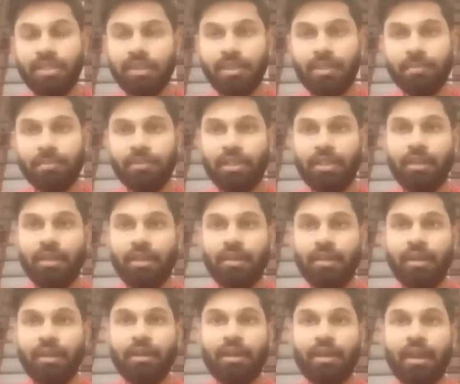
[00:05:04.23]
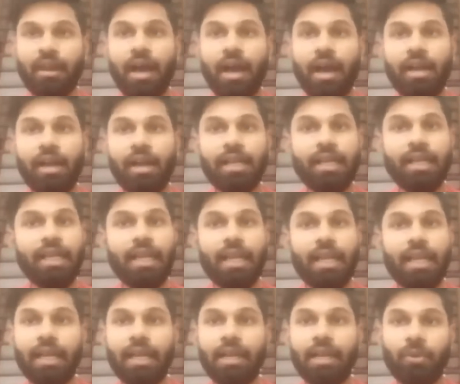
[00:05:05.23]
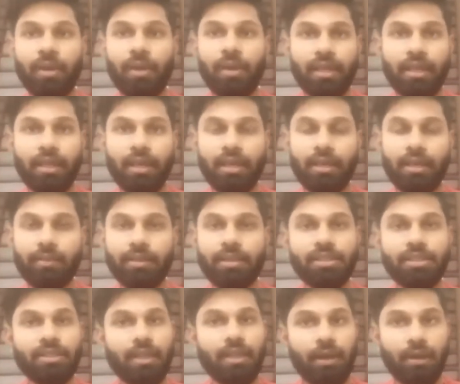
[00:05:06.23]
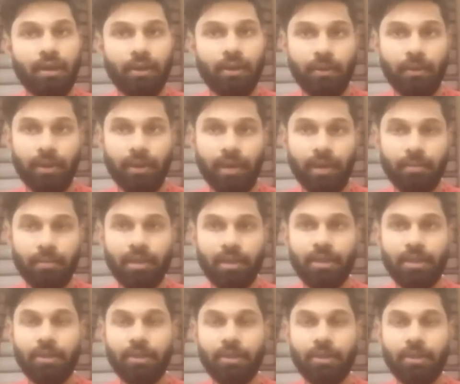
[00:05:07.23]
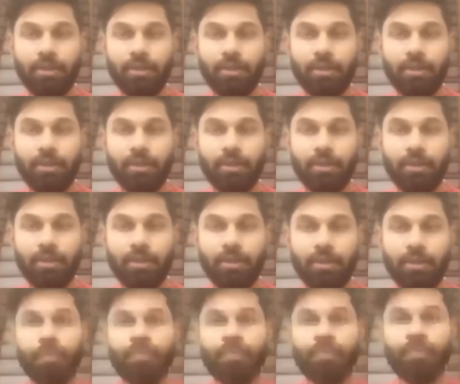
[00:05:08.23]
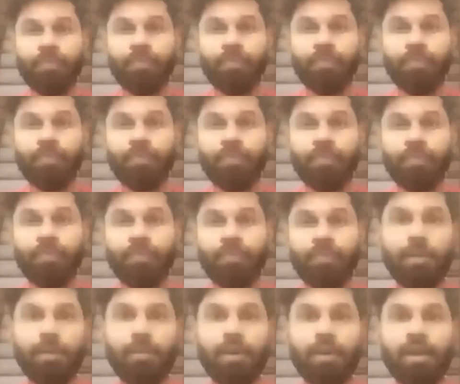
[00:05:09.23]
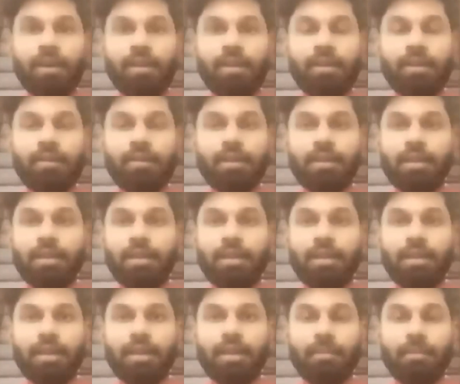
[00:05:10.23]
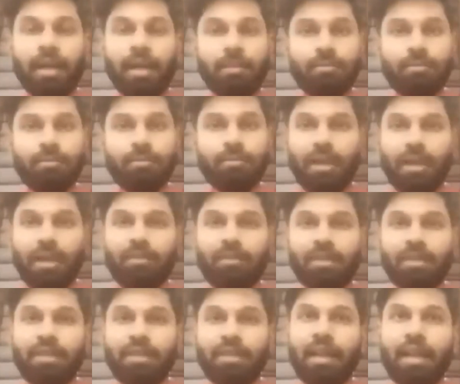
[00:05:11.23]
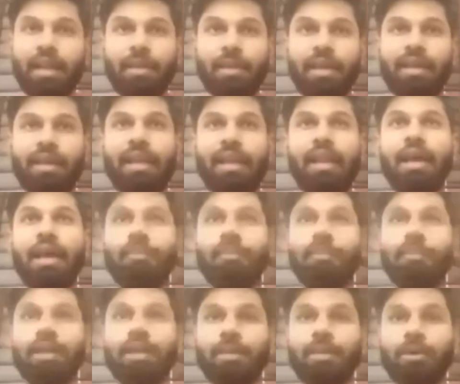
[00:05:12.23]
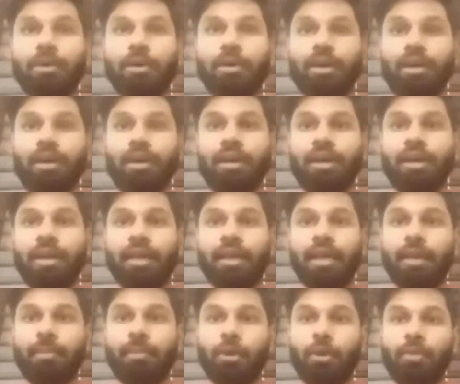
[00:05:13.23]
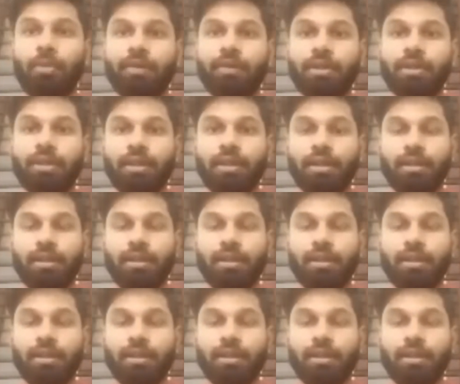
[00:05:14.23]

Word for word: சித்தம் இதாவது நான்கு நிலைகளை உடையதாக வந்து சான்றோர்கள் நமக்கு உணர்த்தி இருக்கிறார்கள் அதுல முக்கியமானது வந்து மனம் மனம் வந்து எல்லாமே எல்லாமே நமக்கு எப்பயுமே வந்து